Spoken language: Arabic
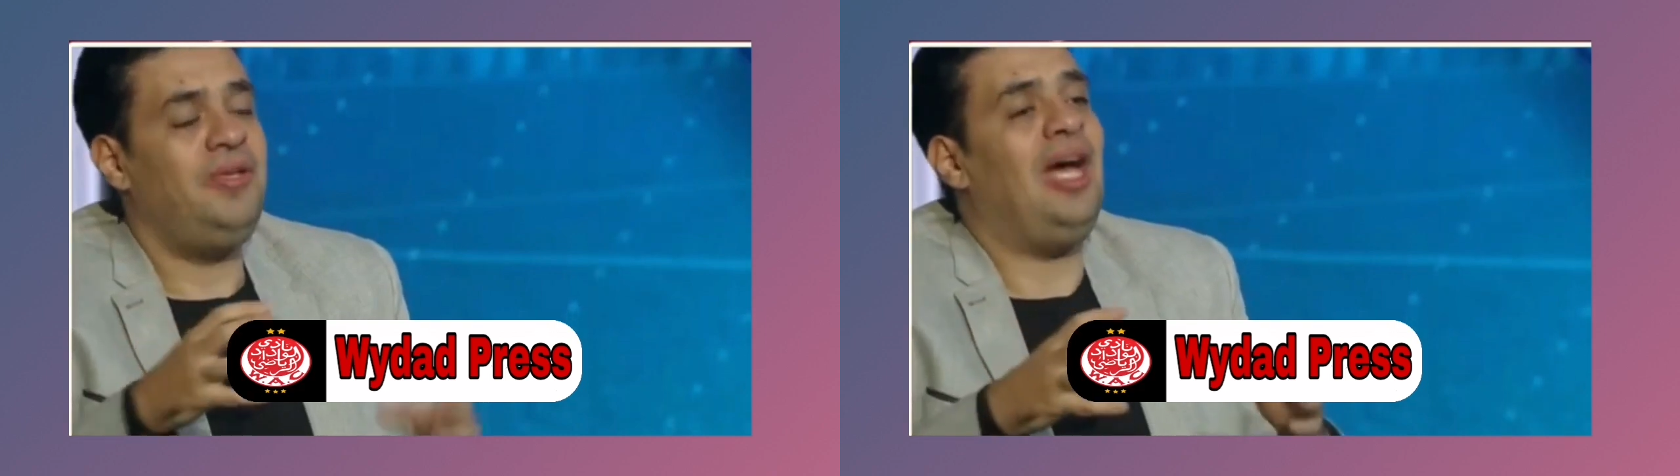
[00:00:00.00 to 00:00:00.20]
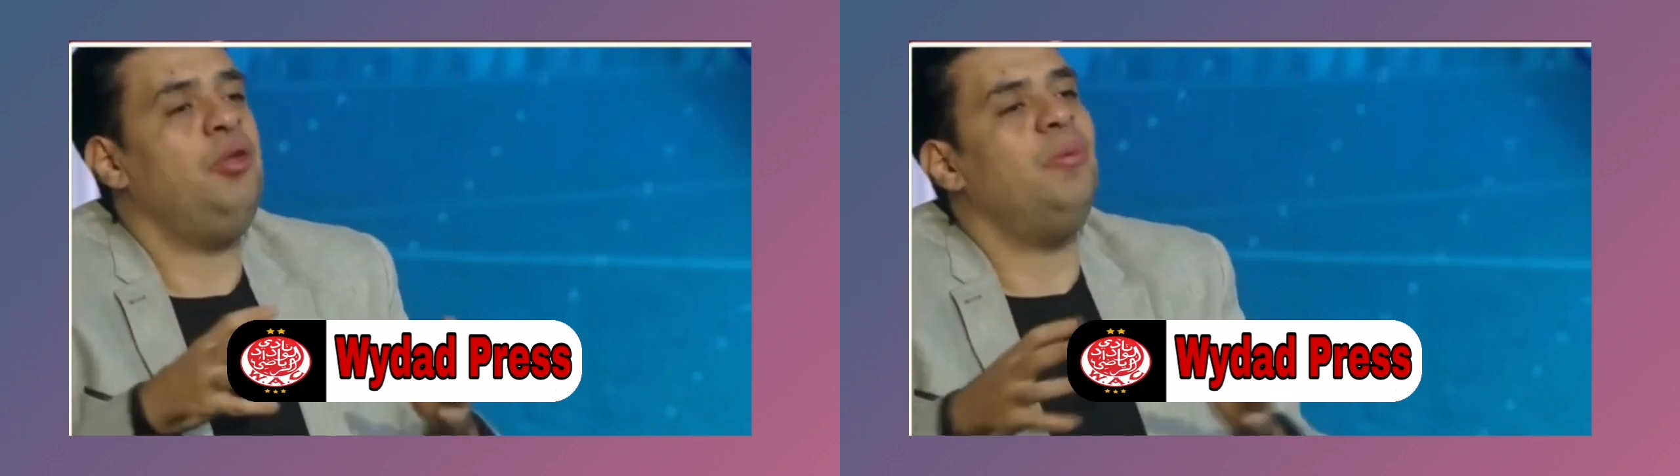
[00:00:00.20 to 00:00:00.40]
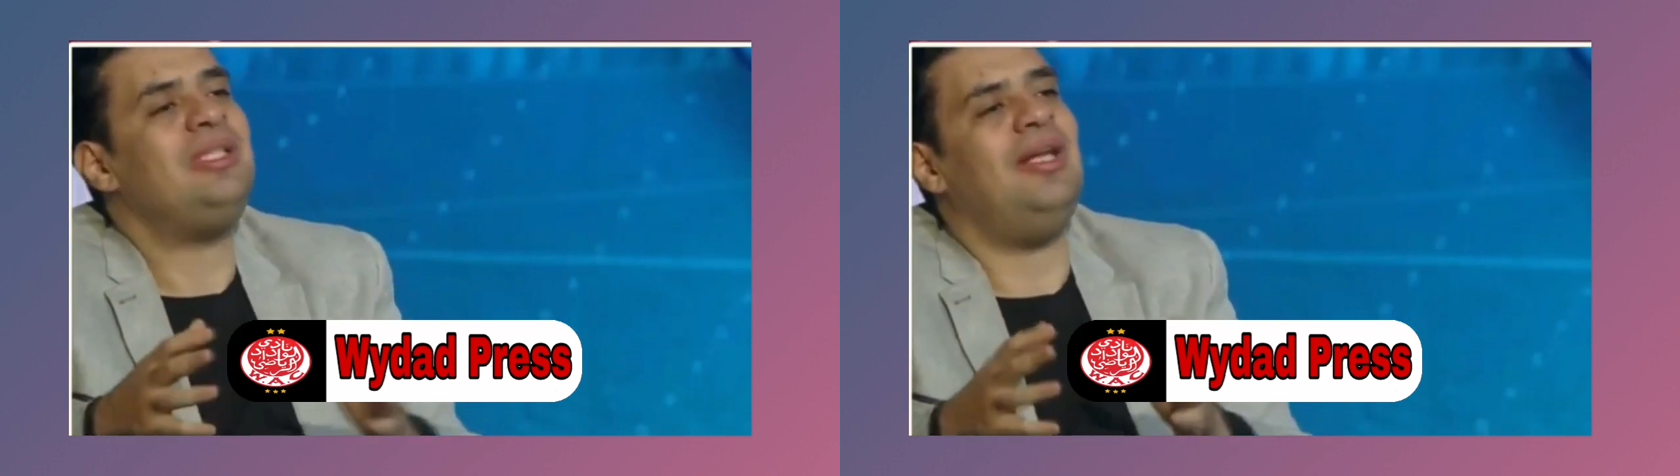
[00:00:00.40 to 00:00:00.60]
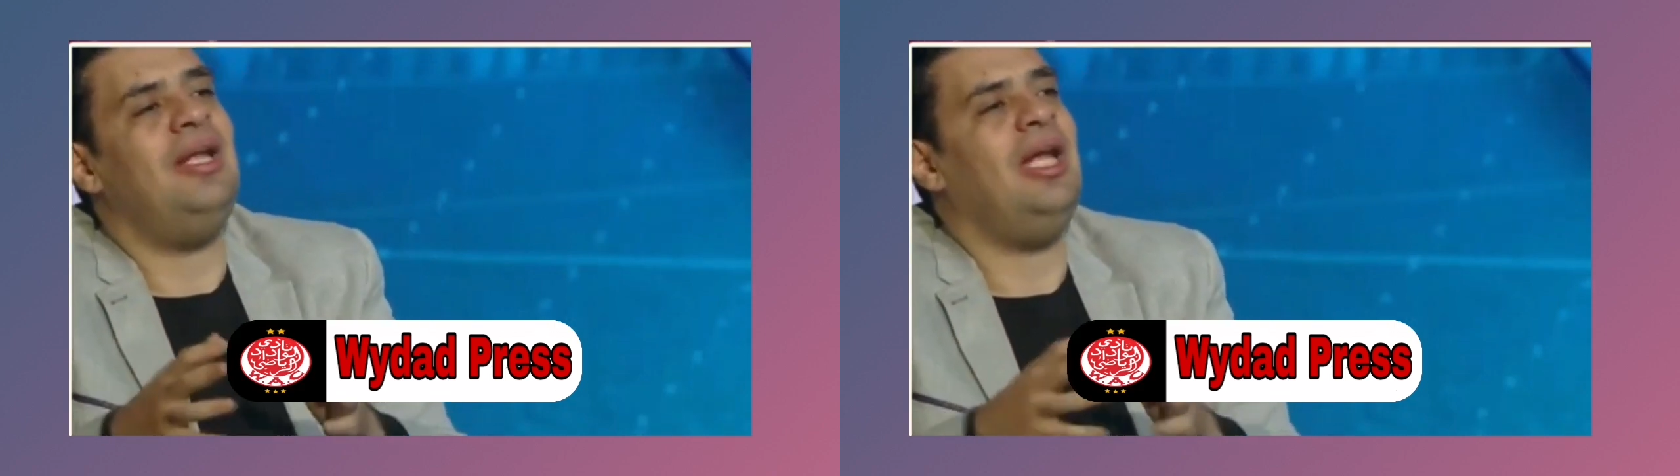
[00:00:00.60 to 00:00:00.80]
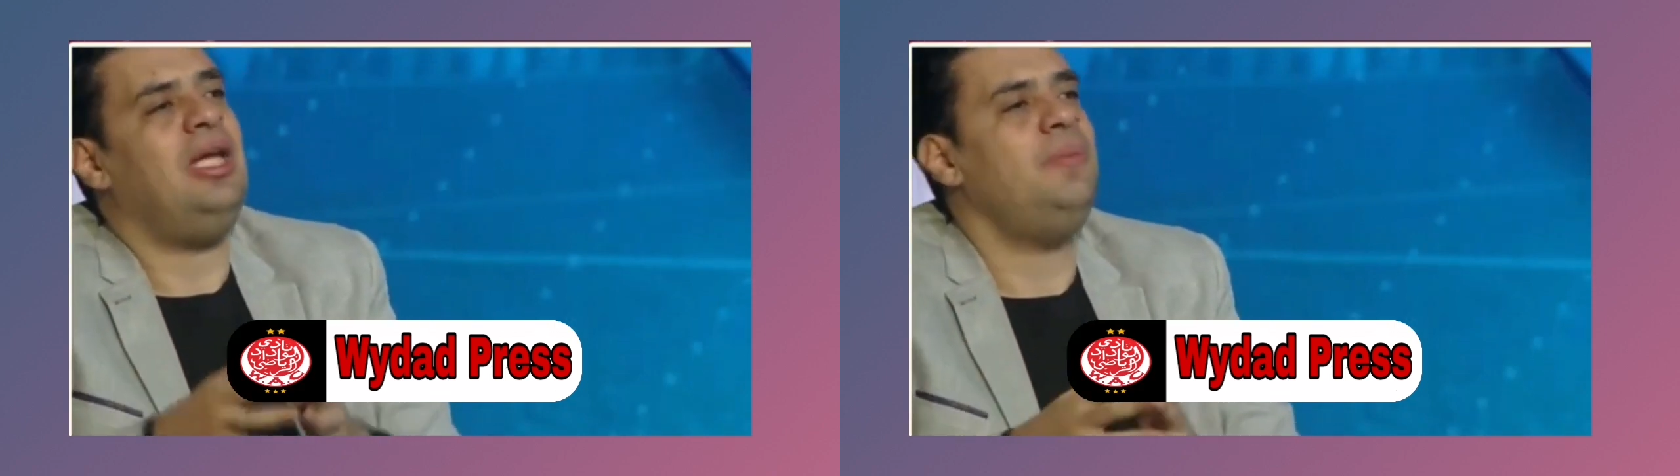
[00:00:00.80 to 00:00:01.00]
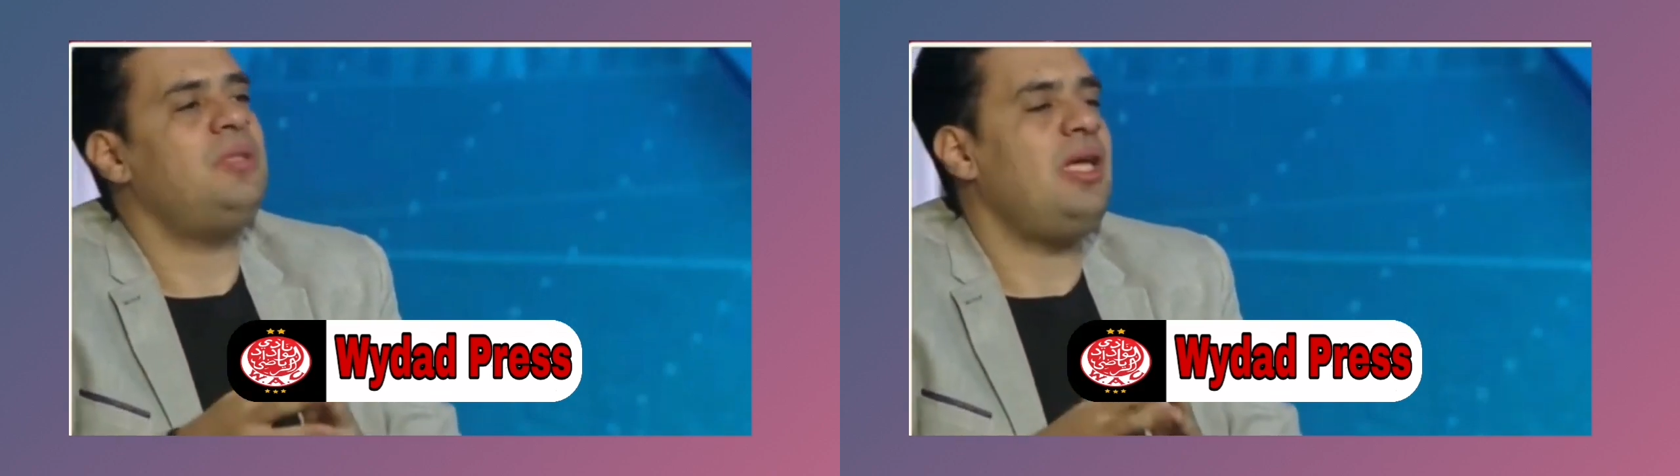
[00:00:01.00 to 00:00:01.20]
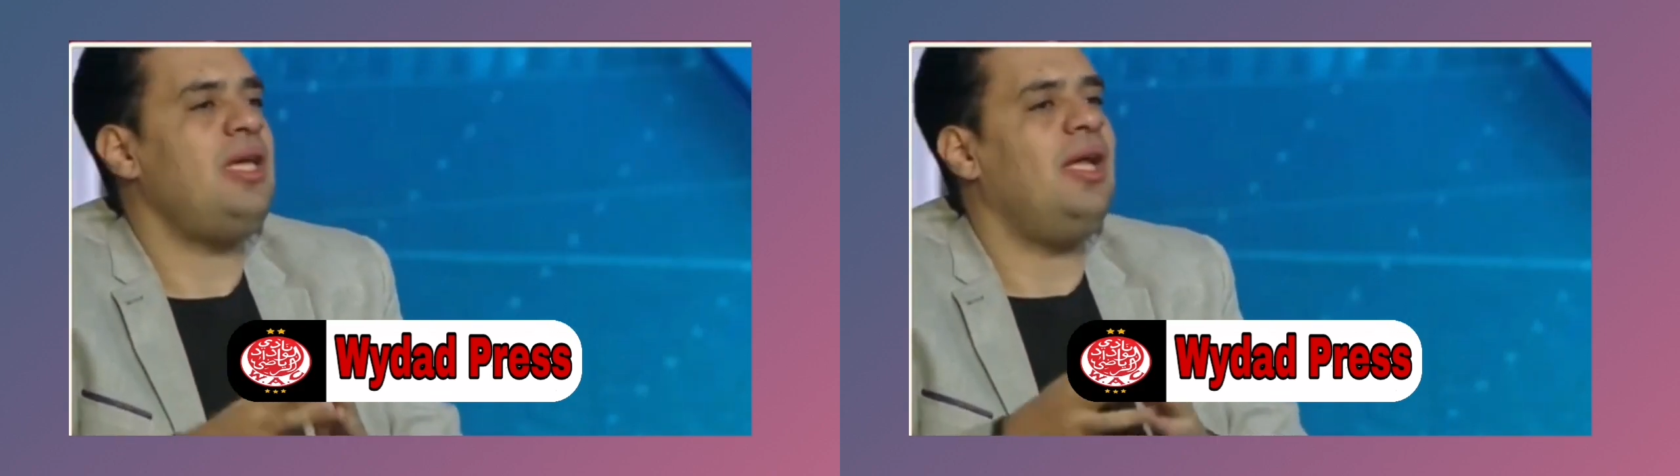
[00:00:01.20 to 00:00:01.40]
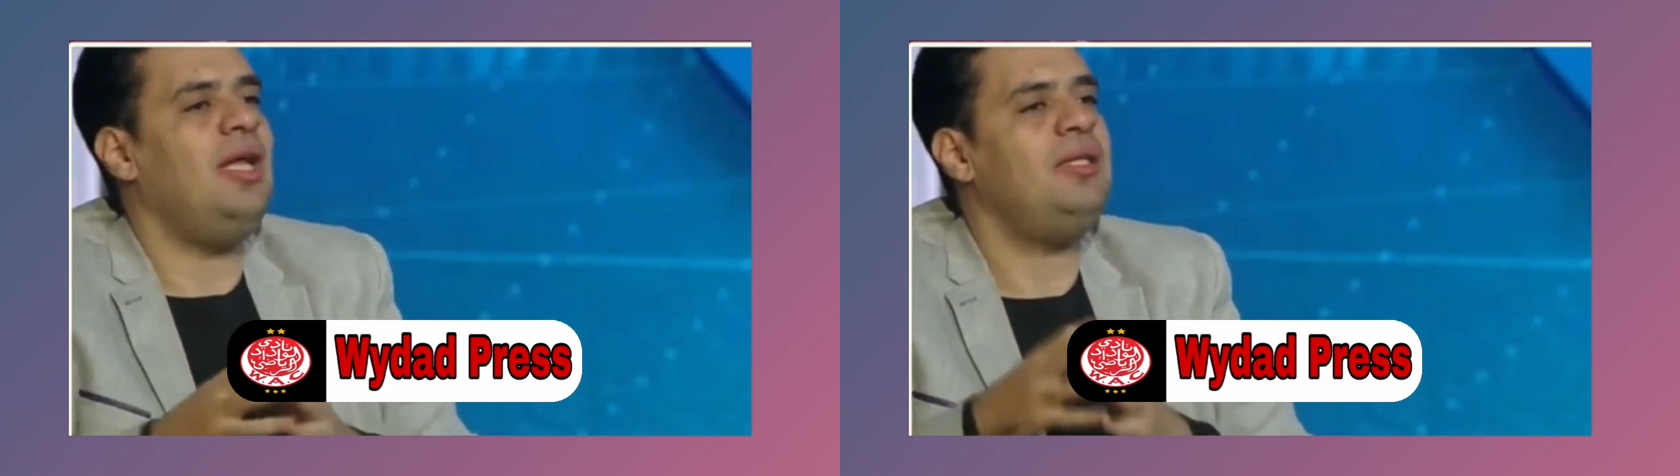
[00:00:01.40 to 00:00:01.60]
في عنده مثلا لعيب
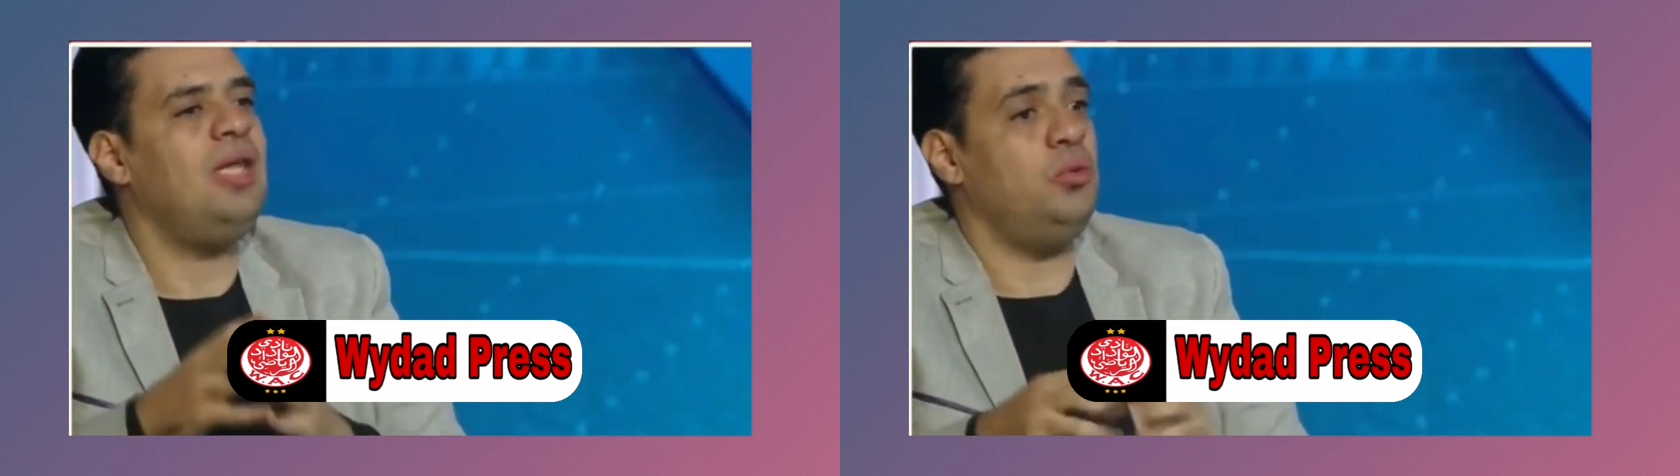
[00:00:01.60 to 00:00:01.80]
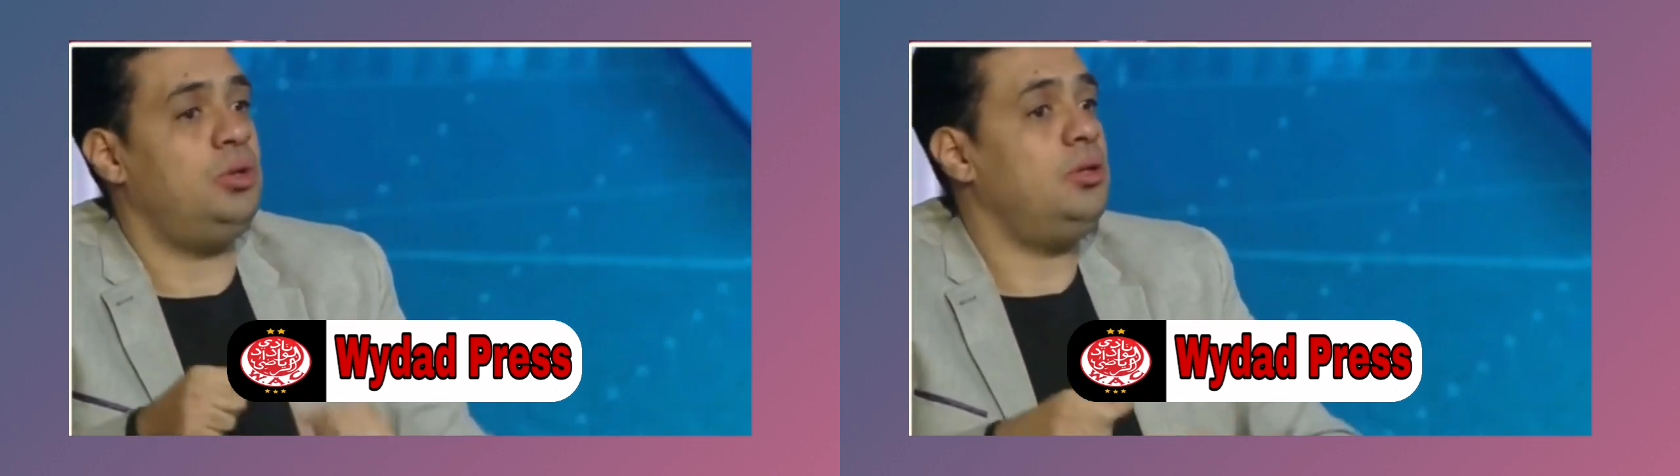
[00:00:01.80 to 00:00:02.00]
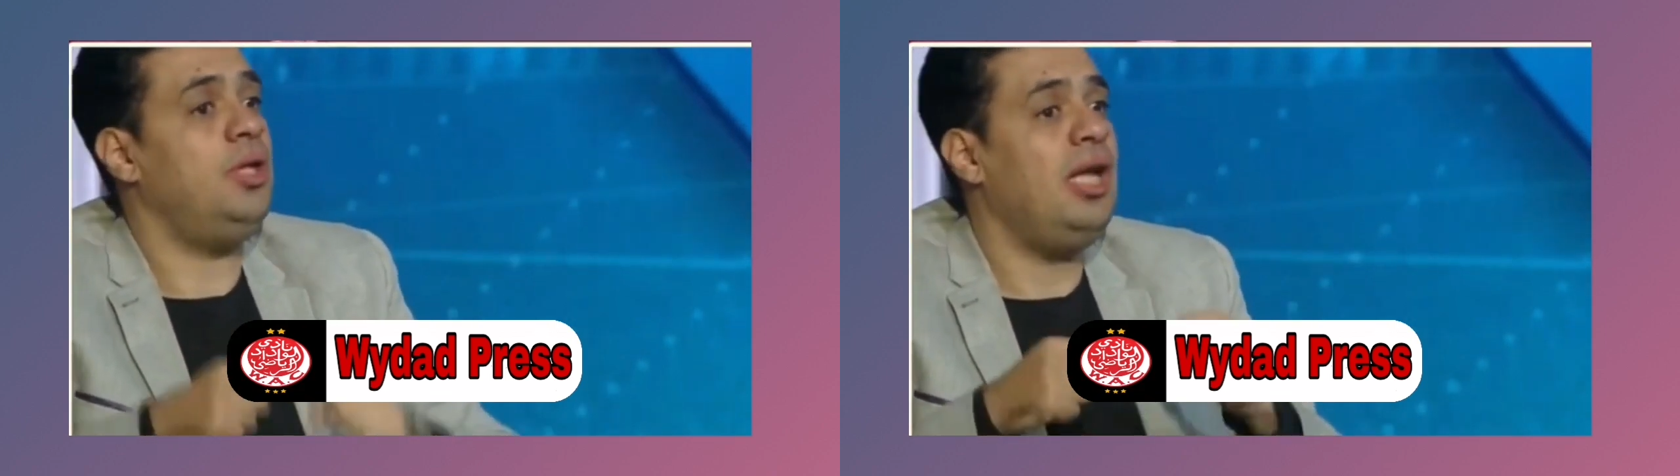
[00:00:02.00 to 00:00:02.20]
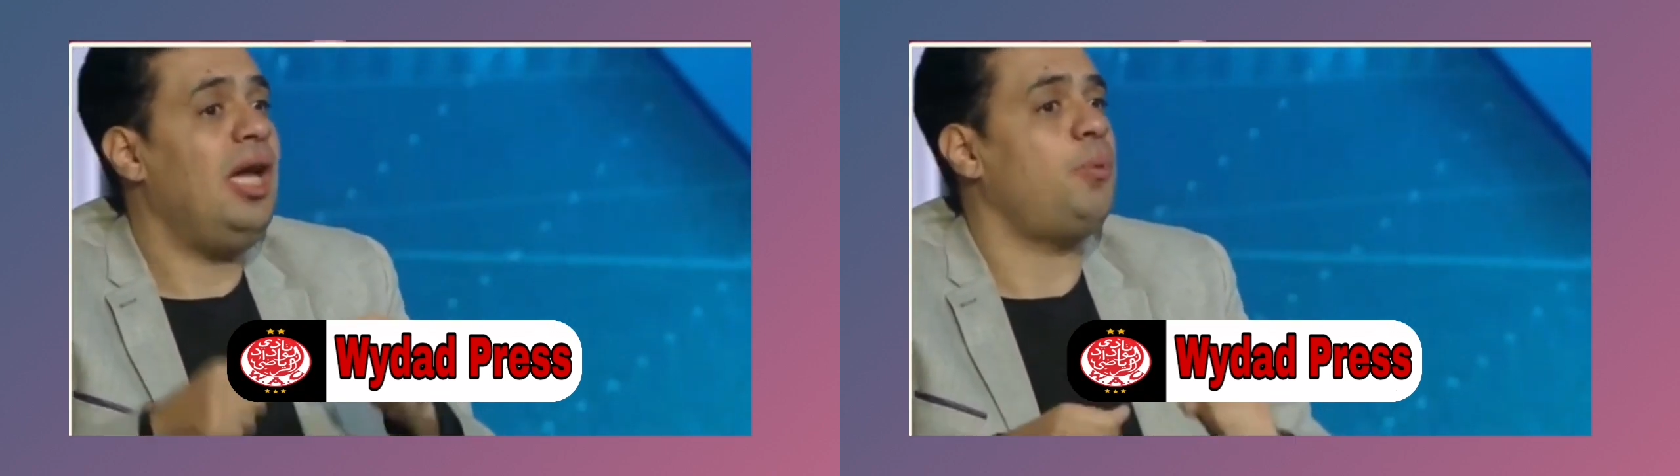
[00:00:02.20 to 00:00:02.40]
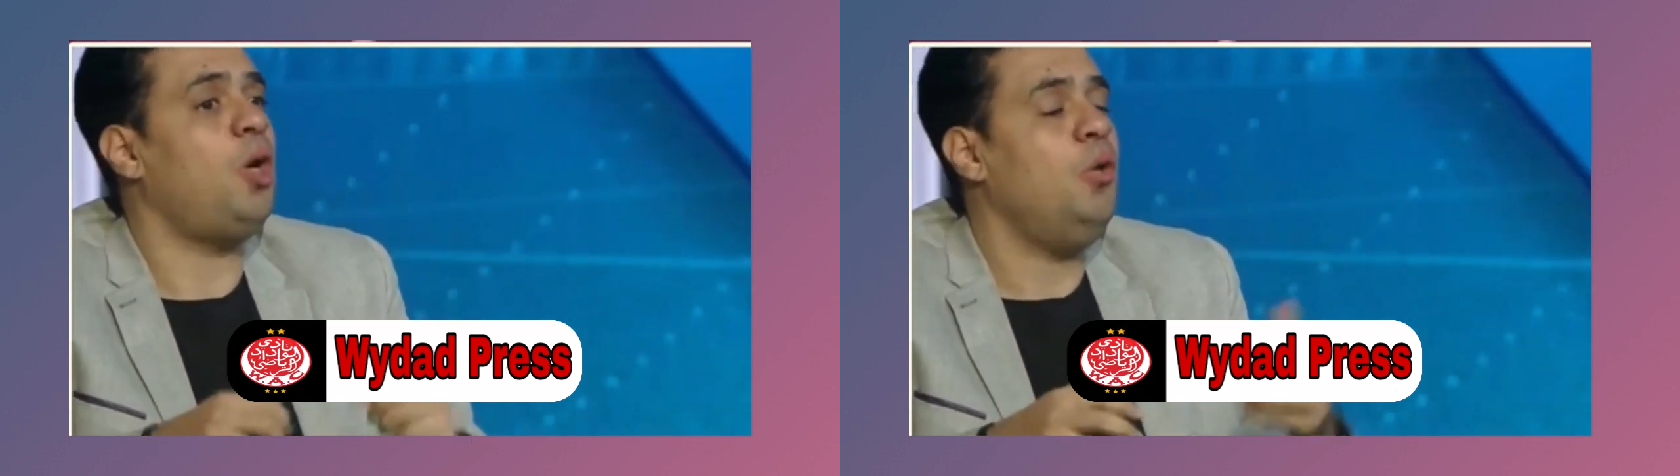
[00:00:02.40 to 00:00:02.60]
زي جلال الدودي ده لاعب